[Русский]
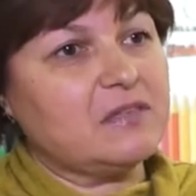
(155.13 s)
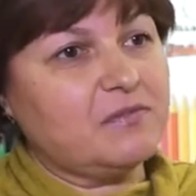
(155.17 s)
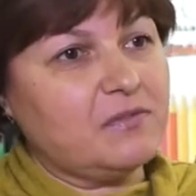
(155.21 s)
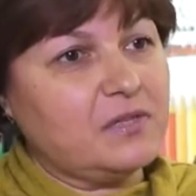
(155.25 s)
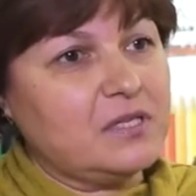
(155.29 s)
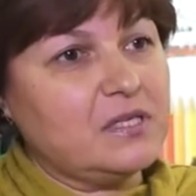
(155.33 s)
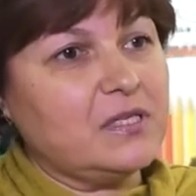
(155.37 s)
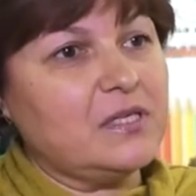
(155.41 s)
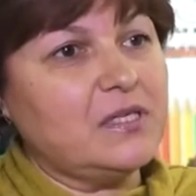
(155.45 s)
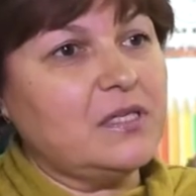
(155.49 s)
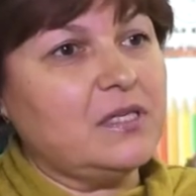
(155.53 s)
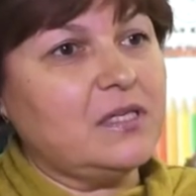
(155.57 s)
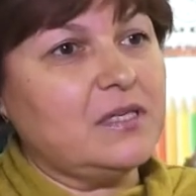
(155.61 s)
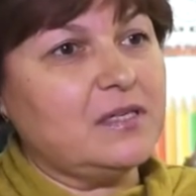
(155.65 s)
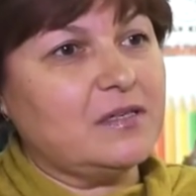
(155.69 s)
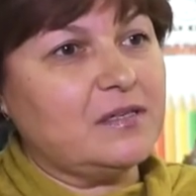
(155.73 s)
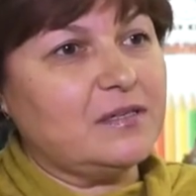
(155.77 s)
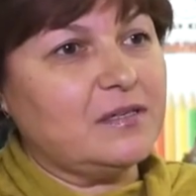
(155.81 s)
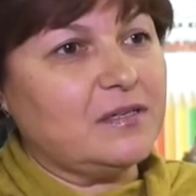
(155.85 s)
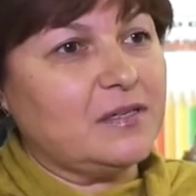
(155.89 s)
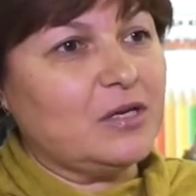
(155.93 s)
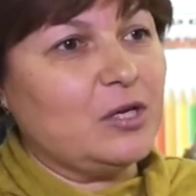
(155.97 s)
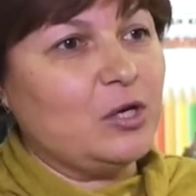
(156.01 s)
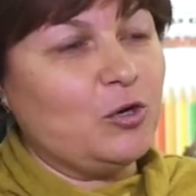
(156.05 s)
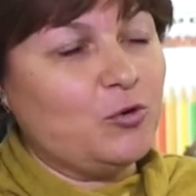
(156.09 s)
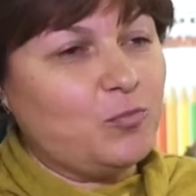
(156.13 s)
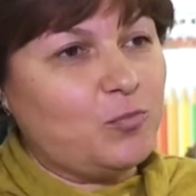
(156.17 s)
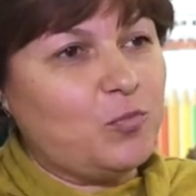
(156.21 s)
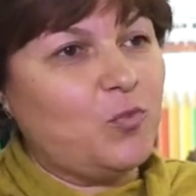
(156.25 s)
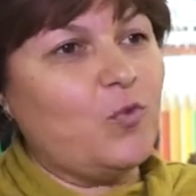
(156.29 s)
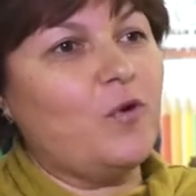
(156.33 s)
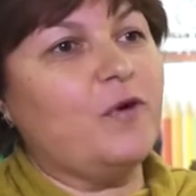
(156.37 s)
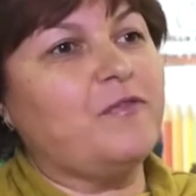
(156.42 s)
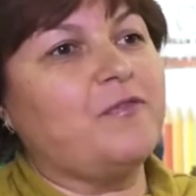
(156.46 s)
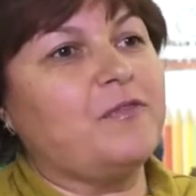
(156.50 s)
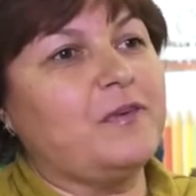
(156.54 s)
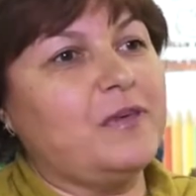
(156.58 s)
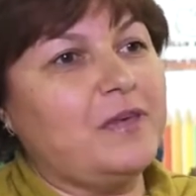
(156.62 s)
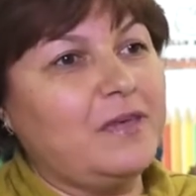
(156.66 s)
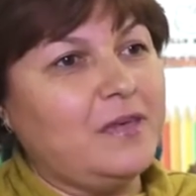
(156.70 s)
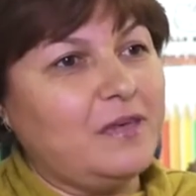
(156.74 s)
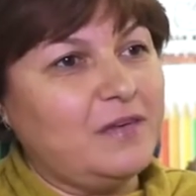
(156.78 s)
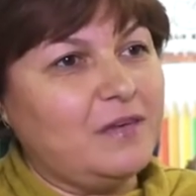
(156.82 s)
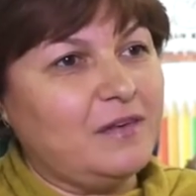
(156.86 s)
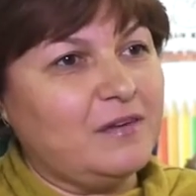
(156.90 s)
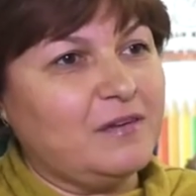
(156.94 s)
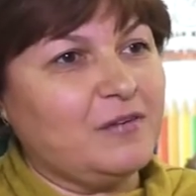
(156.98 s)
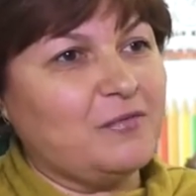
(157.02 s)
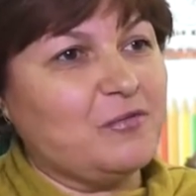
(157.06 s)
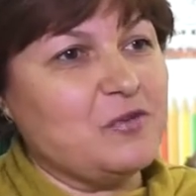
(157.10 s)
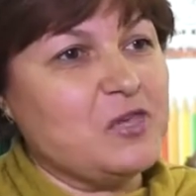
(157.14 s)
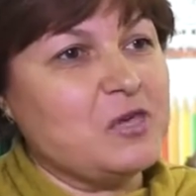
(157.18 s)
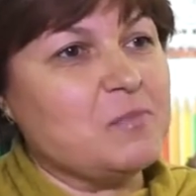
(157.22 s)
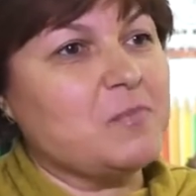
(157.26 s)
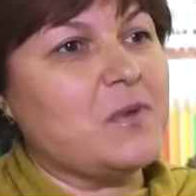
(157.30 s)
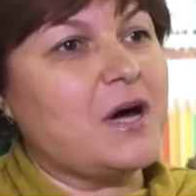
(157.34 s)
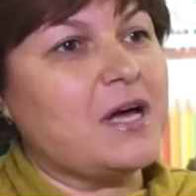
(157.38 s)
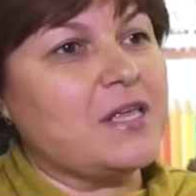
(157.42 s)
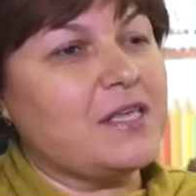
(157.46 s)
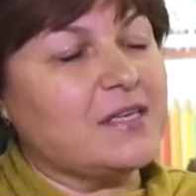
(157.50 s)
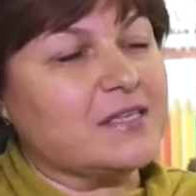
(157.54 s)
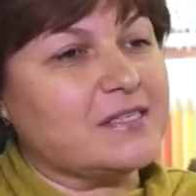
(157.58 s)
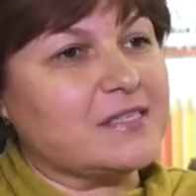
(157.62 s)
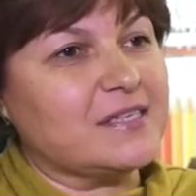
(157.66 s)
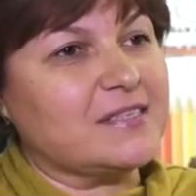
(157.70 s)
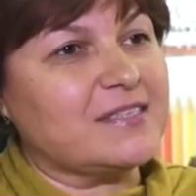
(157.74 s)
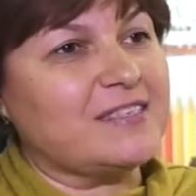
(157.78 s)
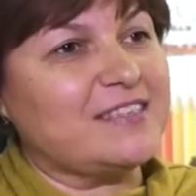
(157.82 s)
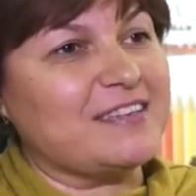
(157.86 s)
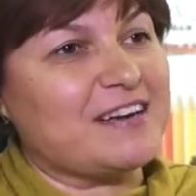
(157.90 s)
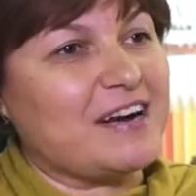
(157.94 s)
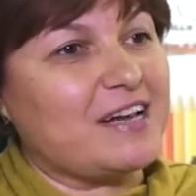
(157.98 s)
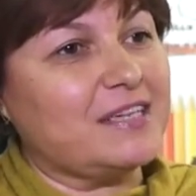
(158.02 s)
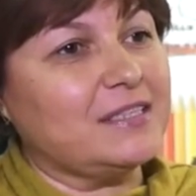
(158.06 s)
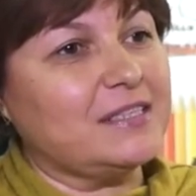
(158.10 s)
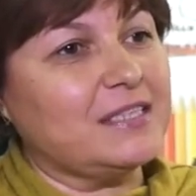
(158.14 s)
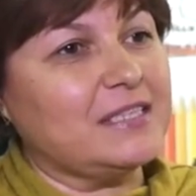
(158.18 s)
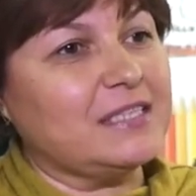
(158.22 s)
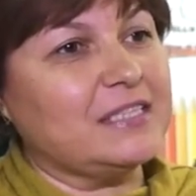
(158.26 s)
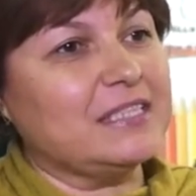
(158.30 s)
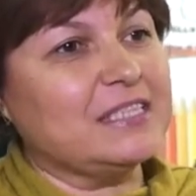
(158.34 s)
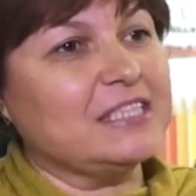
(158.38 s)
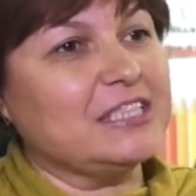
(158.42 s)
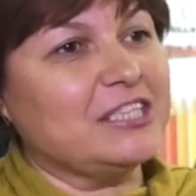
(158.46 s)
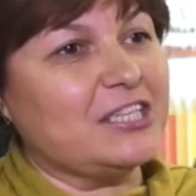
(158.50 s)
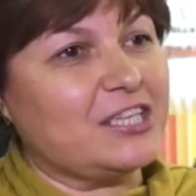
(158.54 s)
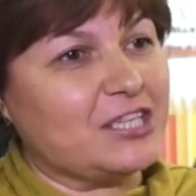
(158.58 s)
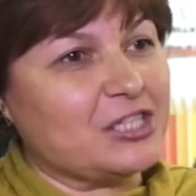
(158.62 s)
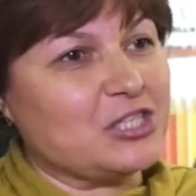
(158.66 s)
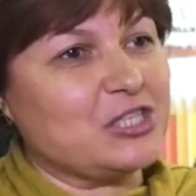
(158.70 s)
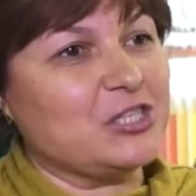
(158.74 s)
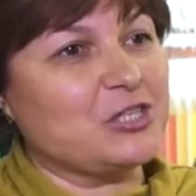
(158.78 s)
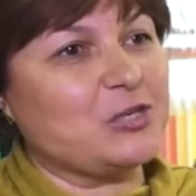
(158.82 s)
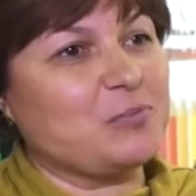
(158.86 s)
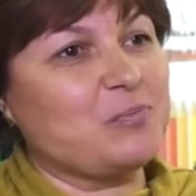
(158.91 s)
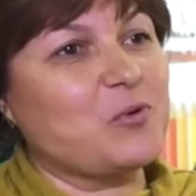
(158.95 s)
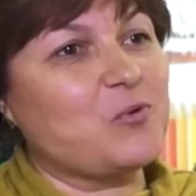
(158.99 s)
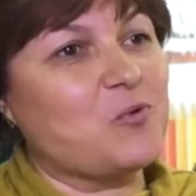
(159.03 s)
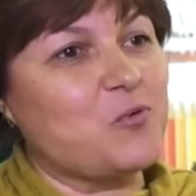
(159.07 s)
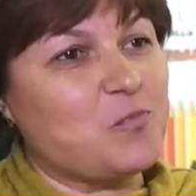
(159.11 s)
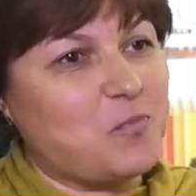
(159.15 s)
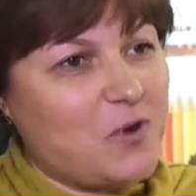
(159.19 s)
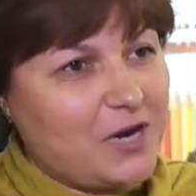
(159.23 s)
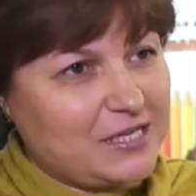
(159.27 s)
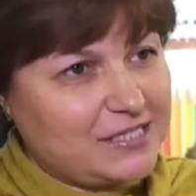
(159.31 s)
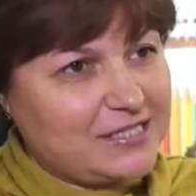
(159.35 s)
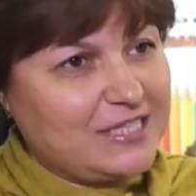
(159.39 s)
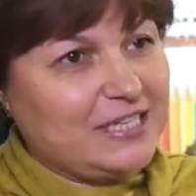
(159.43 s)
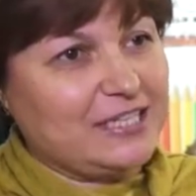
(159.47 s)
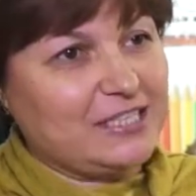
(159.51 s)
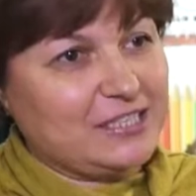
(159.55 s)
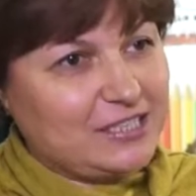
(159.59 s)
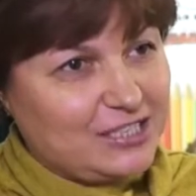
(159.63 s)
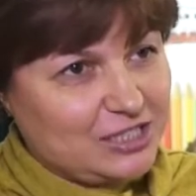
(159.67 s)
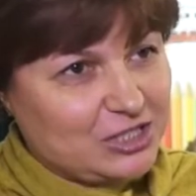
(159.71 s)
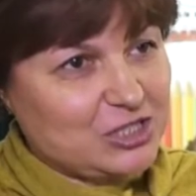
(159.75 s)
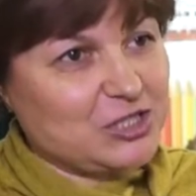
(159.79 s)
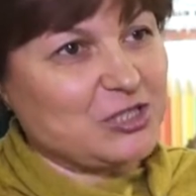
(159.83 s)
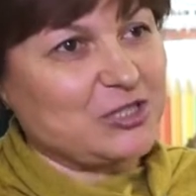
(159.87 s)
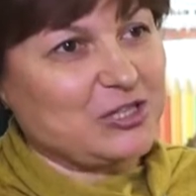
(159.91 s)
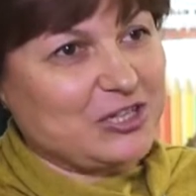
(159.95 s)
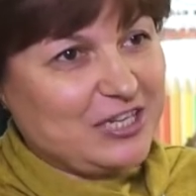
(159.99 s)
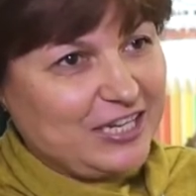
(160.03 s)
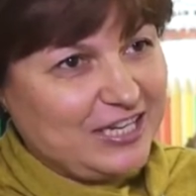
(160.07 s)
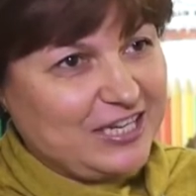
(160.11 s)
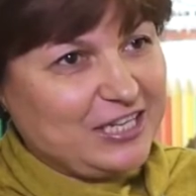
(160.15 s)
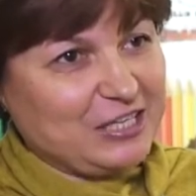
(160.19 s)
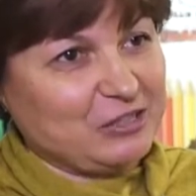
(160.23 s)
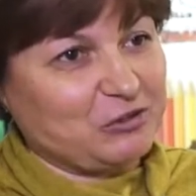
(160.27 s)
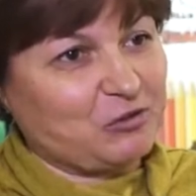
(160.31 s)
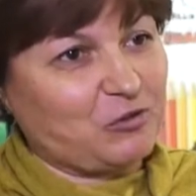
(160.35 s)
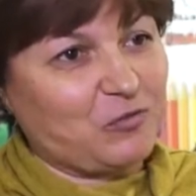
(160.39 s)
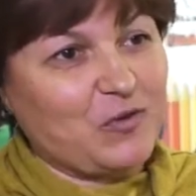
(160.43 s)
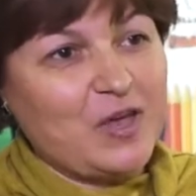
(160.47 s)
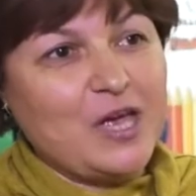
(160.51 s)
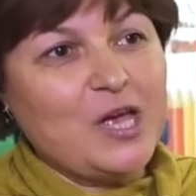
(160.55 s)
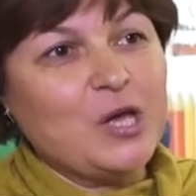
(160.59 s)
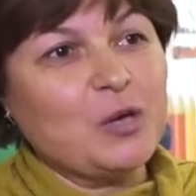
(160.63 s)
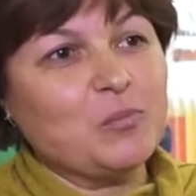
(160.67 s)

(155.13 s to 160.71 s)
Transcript: И э, любовь, и внимание со стороны наших покупателей, наших клиентов.